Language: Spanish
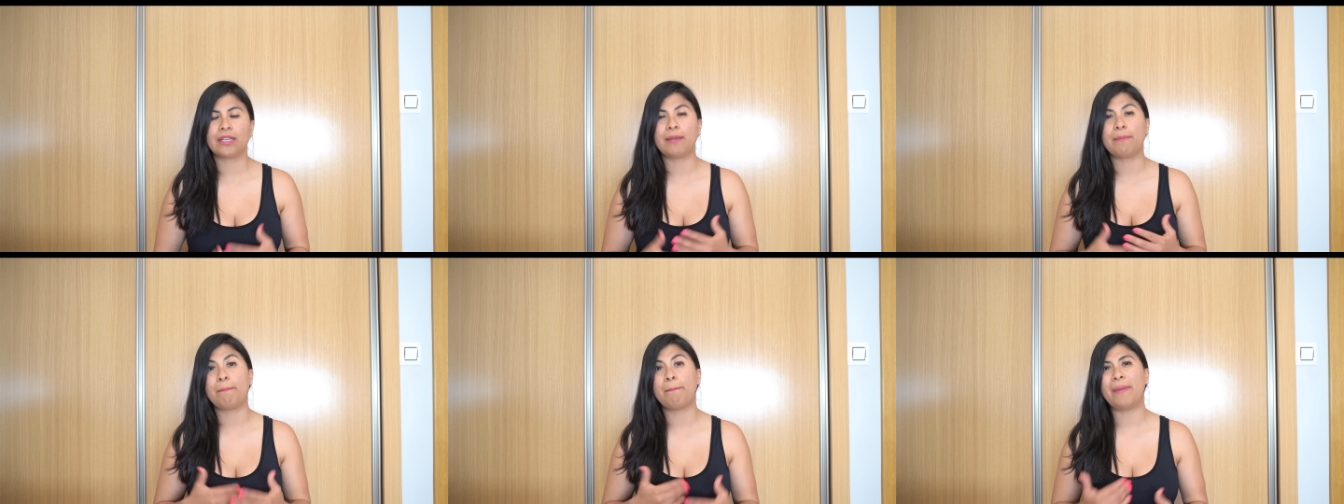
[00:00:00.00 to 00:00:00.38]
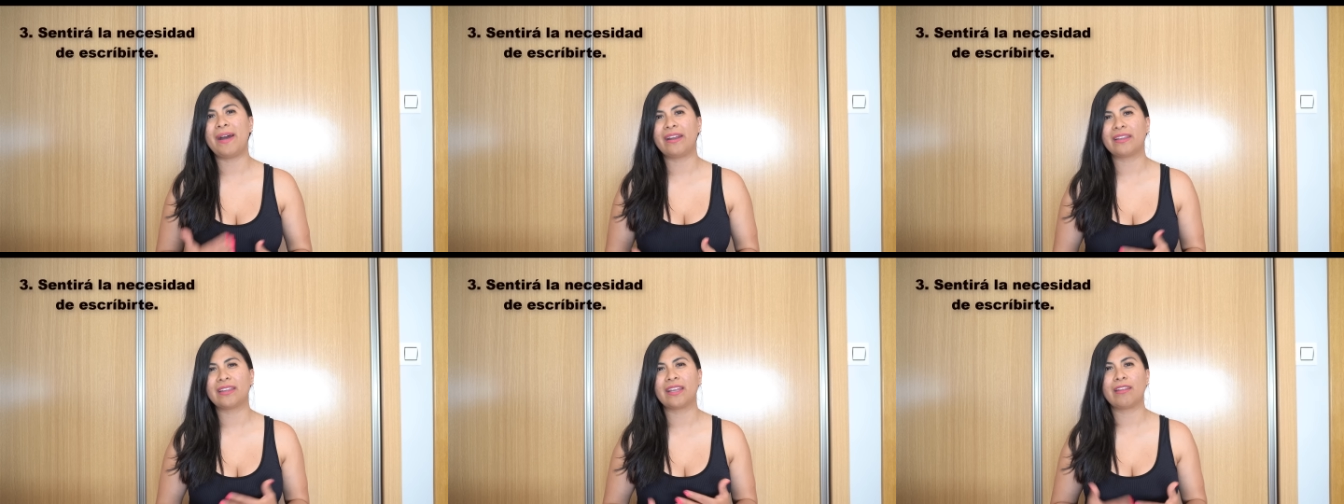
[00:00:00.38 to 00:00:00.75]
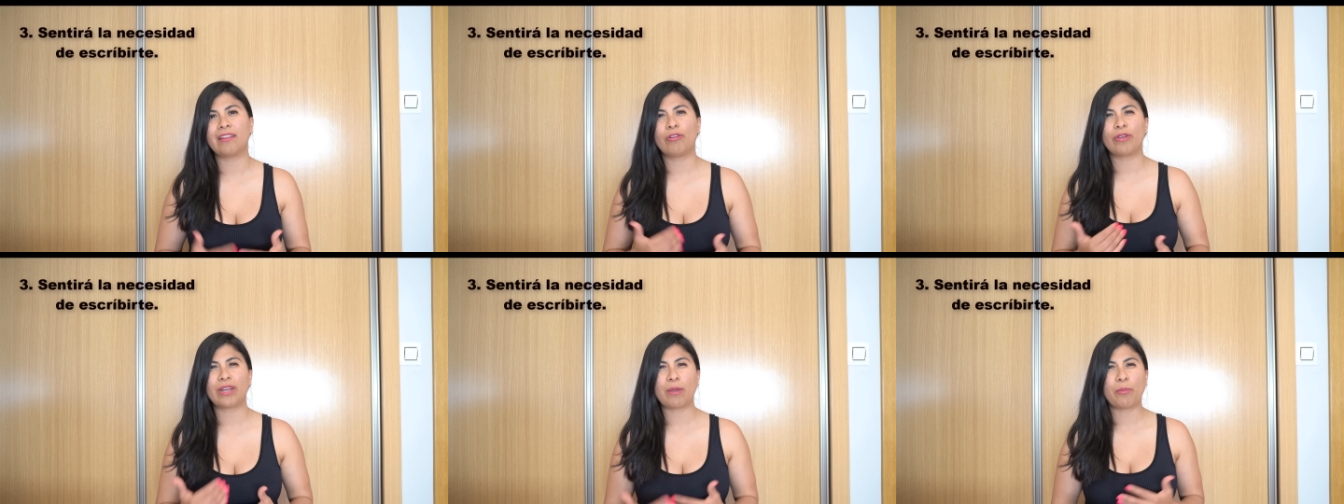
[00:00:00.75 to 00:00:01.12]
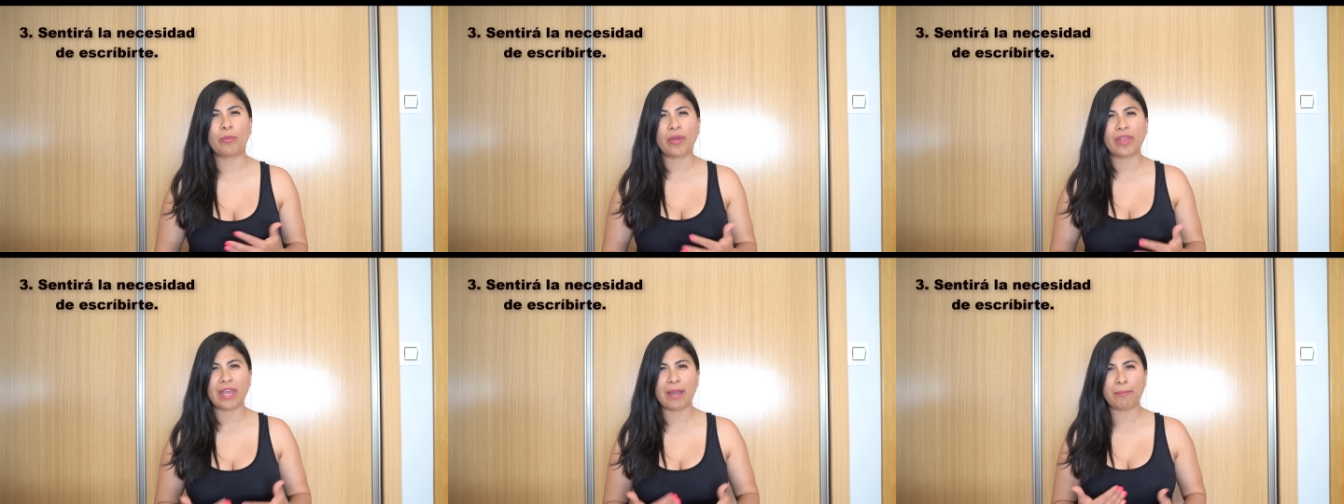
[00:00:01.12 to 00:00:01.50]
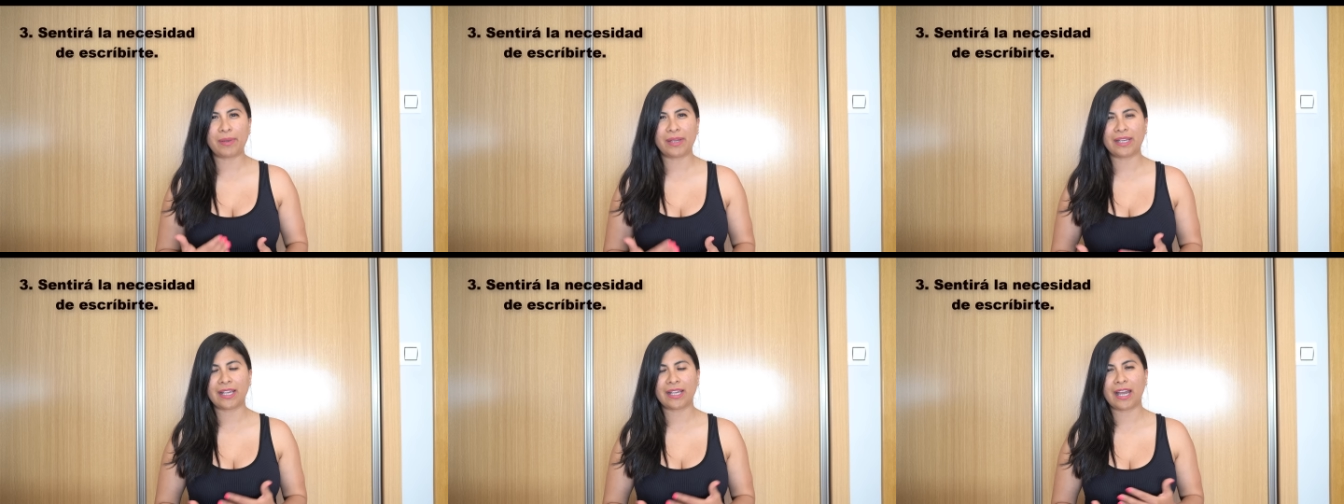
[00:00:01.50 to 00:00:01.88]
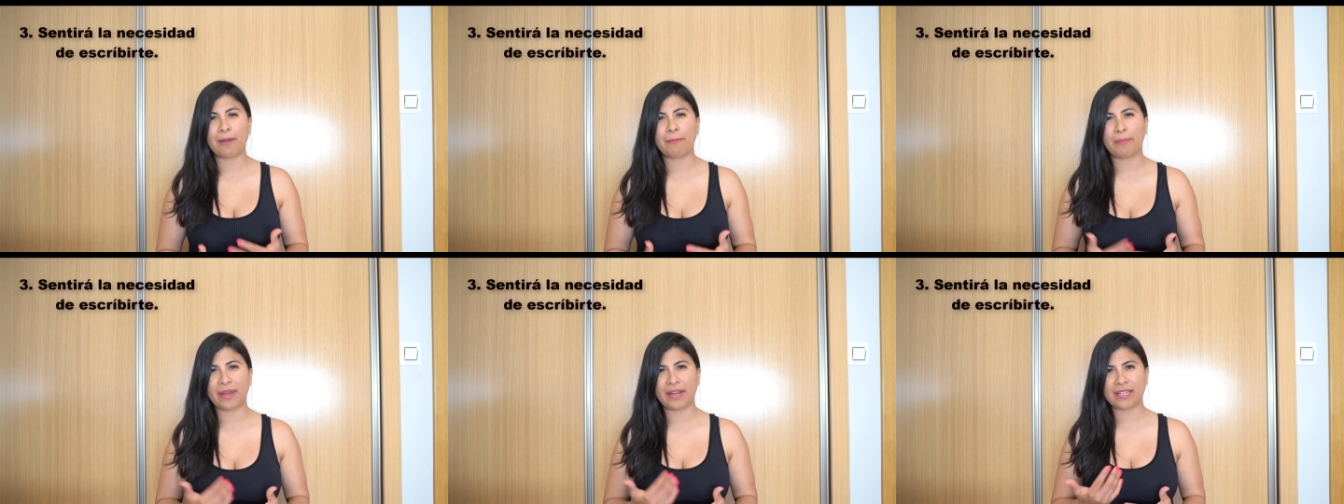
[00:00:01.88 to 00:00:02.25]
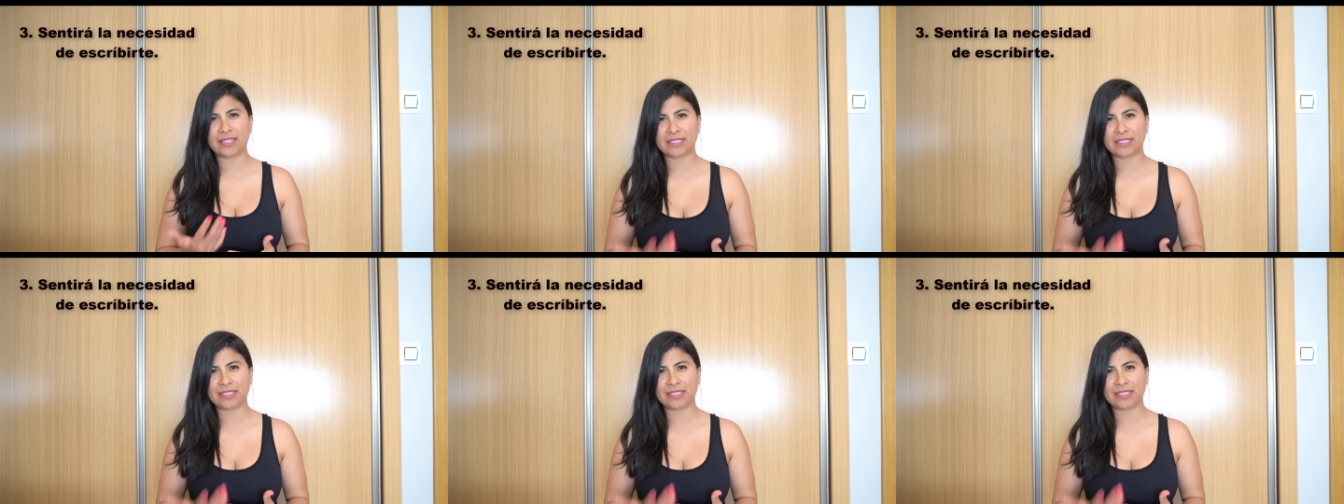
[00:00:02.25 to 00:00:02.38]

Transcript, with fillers: y parte de lo que puede aplicar para